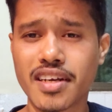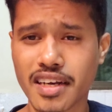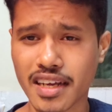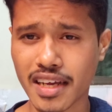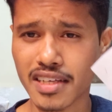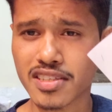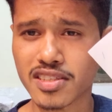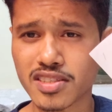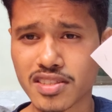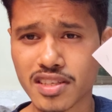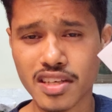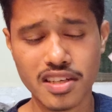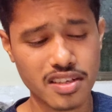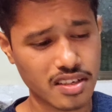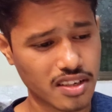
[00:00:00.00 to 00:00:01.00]
नया चीज़
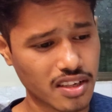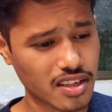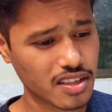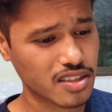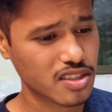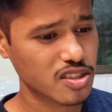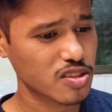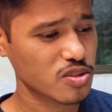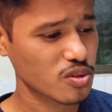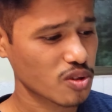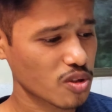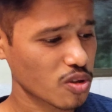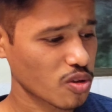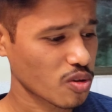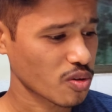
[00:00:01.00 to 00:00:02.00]
है नई चीज़ों
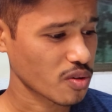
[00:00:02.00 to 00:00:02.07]
को